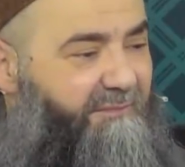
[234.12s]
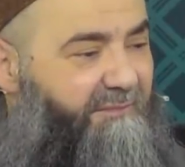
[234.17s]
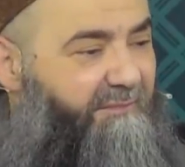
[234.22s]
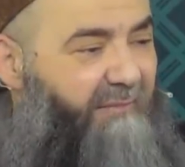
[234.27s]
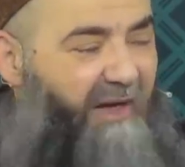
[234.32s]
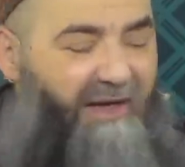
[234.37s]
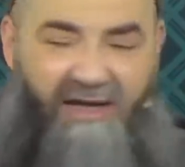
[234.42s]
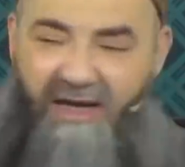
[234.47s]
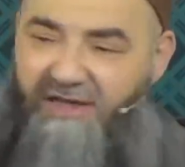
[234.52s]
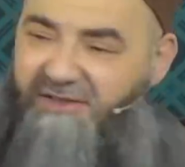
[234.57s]

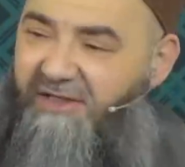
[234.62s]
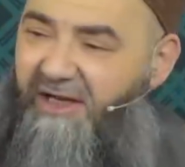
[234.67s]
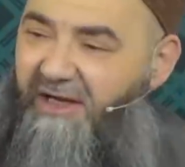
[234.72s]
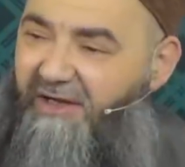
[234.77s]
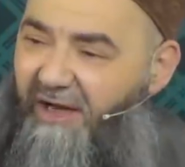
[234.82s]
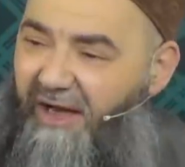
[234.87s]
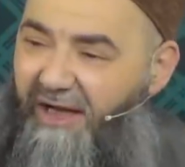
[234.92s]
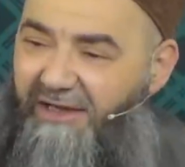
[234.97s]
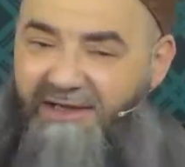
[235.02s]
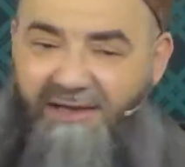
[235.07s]
ben her şeye
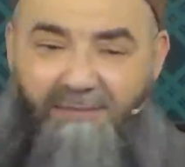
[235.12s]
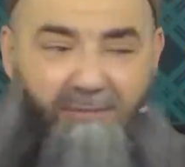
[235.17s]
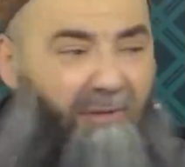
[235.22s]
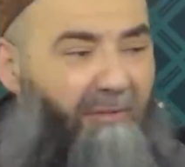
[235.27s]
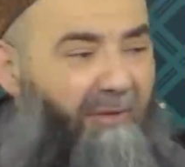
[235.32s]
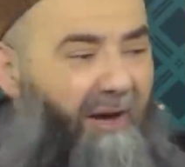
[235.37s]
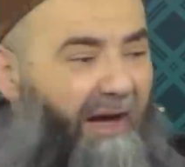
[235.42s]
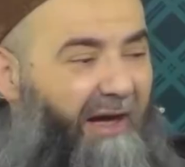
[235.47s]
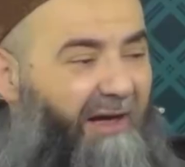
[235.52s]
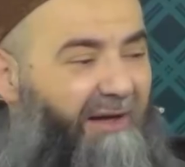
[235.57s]
kadirim
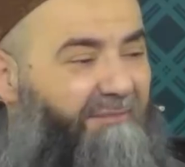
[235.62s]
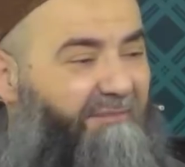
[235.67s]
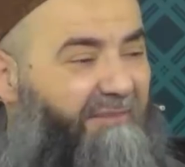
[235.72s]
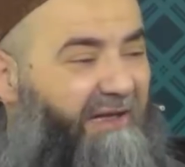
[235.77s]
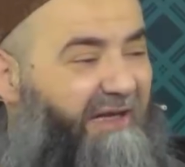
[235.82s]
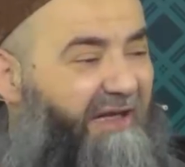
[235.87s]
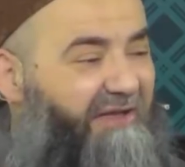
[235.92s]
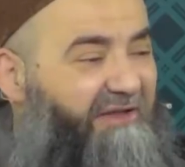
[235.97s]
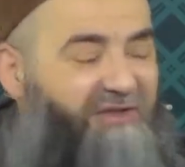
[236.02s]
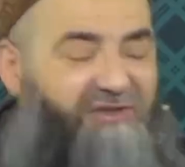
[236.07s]
ama
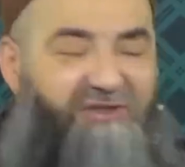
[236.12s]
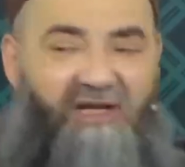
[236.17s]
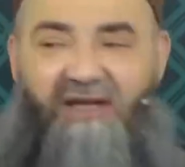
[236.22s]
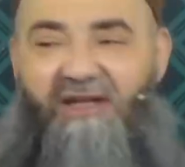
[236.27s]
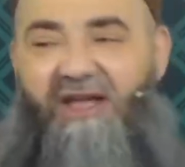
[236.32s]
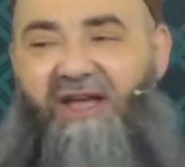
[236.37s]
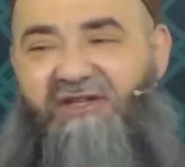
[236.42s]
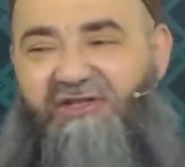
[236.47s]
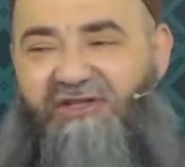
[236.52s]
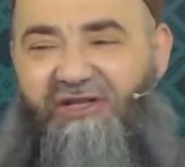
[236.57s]
milletin
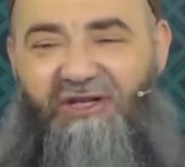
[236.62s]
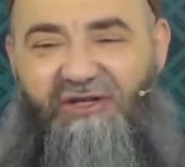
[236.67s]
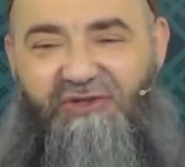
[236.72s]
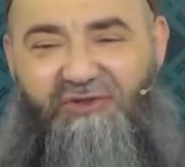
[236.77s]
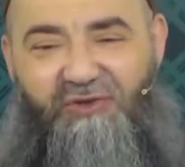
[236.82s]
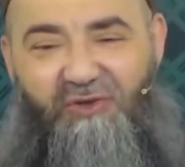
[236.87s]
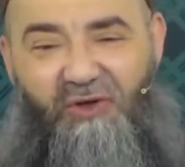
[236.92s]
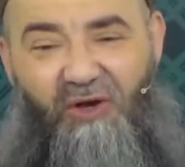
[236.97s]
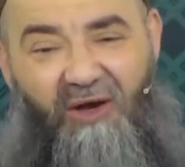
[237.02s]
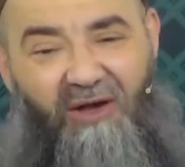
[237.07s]
canı ekşili
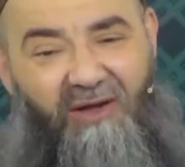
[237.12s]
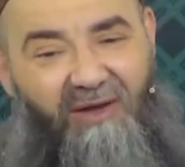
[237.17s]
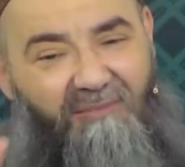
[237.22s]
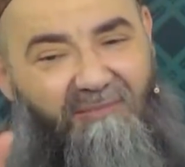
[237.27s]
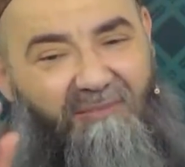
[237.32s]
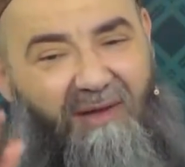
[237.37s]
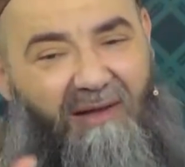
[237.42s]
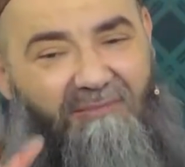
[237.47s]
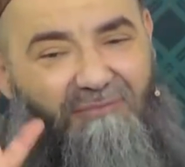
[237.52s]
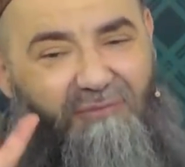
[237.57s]
istiyor.
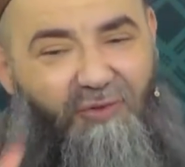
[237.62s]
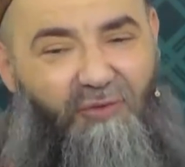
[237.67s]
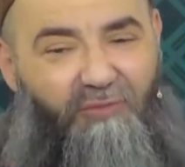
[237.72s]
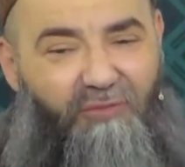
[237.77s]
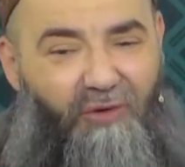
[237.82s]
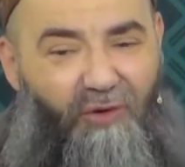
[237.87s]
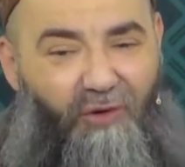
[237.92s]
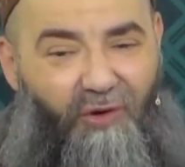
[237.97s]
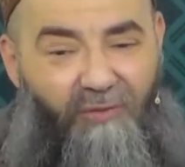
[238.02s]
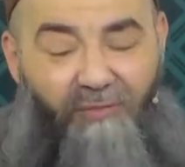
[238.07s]
Ben bunu
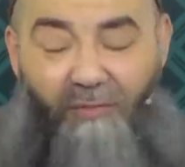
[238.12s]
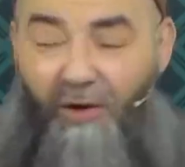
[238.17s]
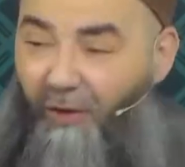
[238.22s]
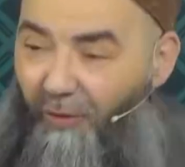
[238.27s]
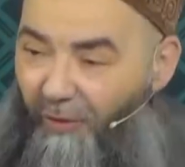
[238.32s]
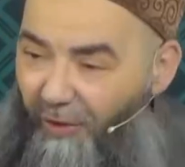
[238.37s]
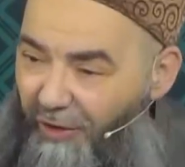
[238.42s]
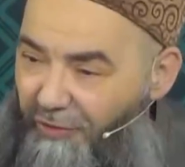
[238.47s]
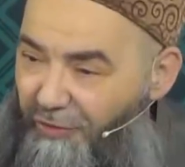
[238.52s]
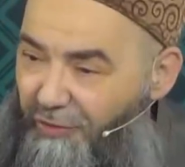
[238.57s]
biliyorum.
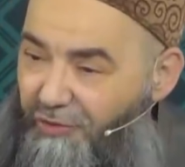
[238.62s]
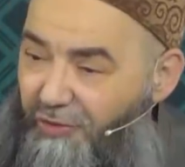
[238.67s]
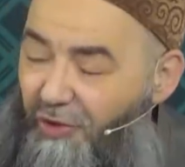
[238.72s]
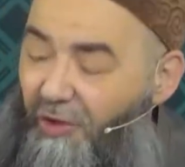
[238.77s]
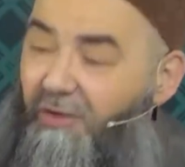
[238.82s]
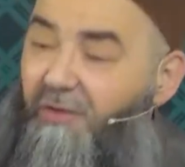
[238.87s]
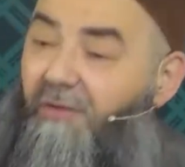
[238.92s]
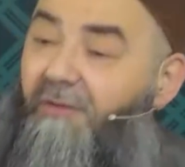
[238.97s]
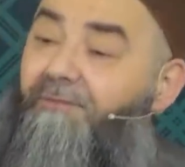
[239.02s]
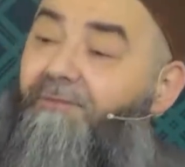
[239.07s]
Onun
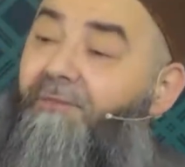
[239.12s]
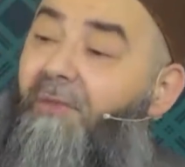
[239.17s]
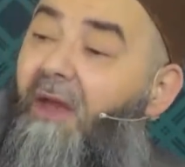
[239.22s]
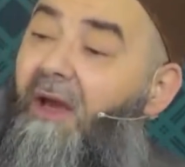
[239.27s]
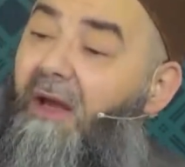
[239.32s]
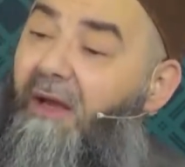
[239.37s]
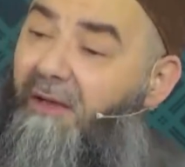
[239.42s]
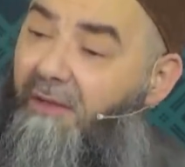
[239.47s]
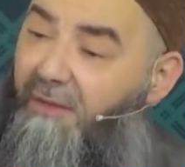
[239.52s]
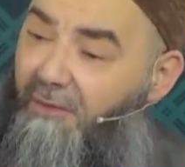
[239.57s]
için
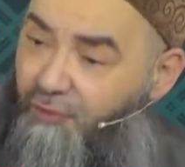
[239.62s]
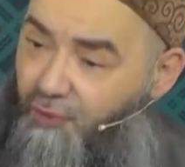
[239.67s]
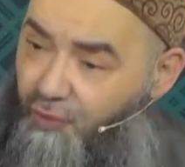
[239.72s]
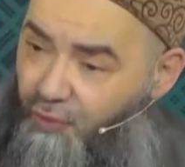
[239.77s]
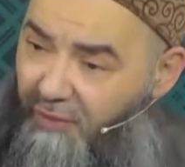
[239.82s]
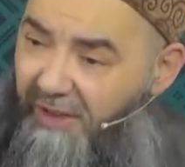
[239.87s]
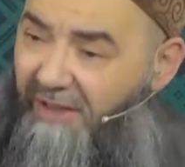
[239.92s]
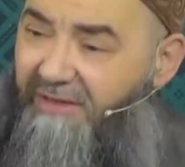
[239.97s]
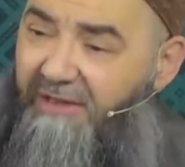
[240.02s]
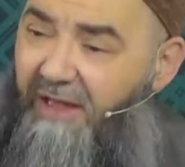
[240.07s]

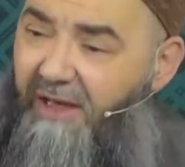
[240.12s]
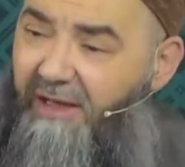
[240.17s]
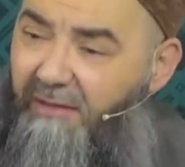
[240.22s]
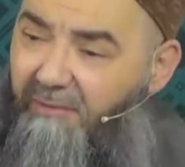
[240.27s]
suretlerini